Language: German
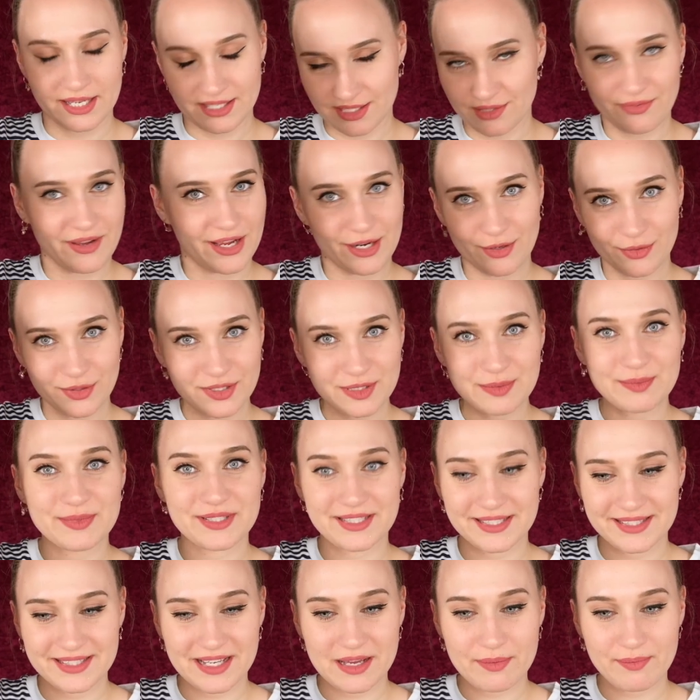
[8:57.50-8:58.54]
zwei Looks
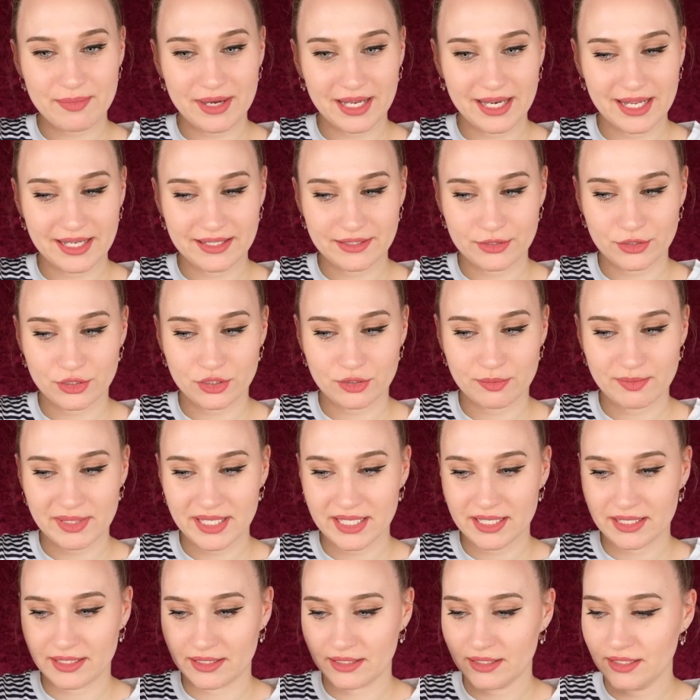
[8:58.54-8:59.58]
mit dieser Palette
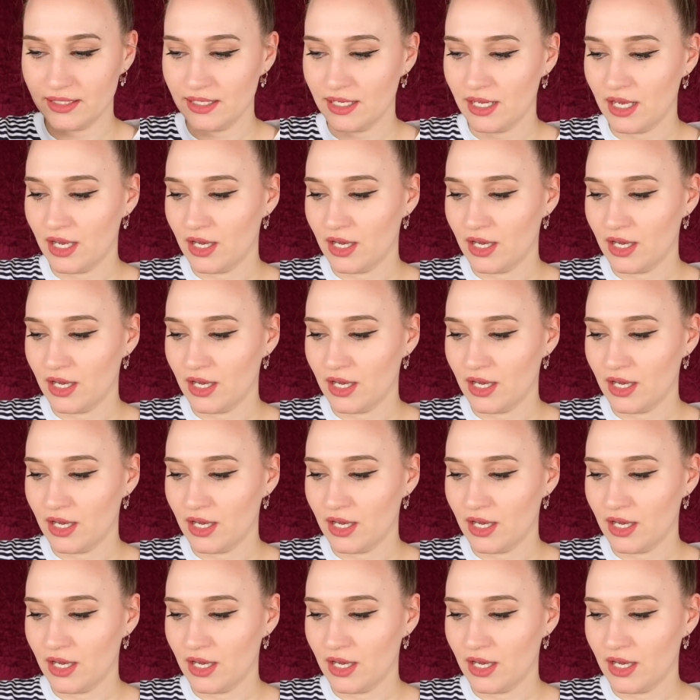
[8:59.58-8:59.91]
Schminke.